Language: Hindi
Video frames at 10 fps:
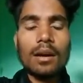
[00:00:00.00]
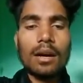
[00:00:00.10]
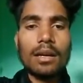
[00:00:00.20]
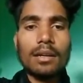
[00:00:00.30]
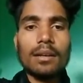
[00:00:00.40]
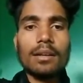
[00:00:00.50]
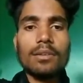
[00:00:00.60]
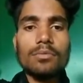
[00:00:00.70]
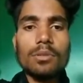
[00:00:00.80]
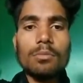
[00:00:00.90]
आखिरकार
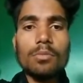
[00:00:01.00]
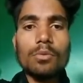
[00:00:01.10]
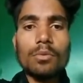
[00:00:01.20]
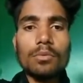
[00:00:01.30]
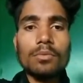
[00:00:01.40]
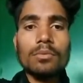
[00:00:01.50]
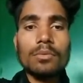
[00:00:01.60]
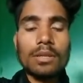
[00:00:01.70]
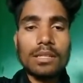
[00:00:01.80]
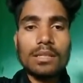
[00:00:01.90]
क्यों जम्मू
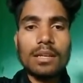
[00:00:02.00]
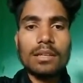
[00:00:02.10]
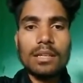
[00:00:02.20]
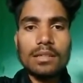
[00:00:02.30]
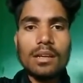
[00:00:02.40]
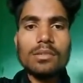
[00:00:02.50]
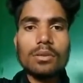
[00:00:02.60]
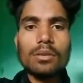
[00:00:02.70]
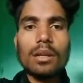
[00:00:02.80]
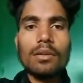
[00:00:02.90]
के साथ इतना
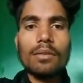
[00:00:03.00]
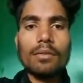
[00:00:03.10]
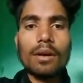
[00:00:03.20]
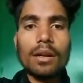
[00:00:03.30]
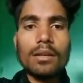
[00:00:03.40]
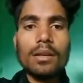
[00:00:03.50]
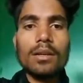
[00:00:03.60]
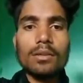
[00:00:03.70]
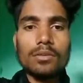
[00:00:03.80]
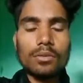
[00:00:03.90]
सौतेला व्यवहार
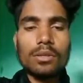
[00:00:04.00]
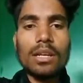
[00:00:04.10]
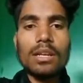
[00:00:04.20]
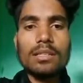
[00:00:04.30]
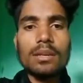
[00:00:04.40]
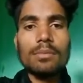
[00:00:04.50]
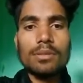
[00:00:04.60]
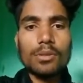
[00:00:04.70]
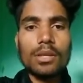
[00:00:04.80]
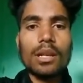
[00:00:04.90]
सौतेले से भी
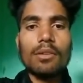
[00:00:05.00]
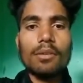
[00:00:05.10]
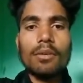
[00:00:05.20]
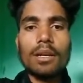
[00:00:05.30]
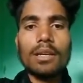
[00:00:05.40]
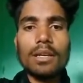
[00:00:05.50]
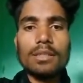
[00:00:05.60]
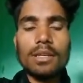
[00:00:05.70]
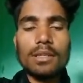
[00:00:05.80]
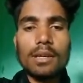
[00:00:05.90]
सौतेला व्यवहार किया
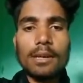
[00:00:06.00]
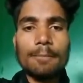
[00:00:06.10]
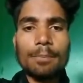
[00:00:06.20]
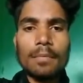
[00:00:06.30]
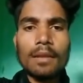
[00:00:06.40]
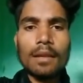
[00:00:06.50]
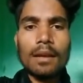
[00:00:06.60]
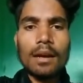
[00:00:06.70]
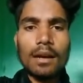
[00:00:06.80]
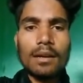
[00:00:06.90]
जाता है
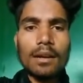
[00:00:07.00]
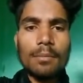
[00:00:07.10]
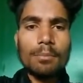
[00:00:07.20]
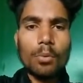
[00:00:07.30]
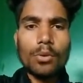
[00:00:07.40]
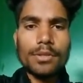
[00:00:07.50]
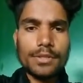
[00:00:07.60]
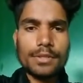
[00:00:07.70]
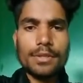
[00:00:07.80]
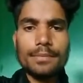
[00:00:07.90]
अगर हम
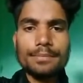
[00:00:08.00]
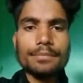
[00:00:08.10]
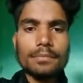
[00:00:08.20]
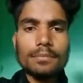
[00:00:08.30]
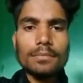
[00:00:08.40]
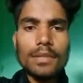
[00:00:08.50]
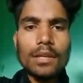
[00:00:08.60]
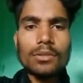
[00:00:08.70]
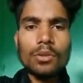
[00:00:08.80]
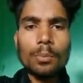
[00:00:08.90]
पोस्ट
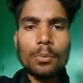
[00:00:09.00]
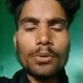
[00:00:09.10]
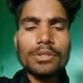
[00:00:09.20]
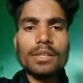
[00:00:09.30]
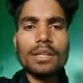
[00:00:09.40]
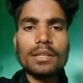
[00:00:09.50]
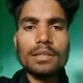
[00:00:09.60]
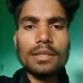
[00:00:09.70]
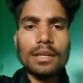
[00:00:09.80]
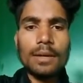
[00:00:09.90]
जो पोस्ट
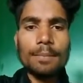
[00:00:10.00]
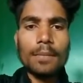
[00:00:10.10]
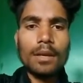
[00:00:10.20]
निकलती हैं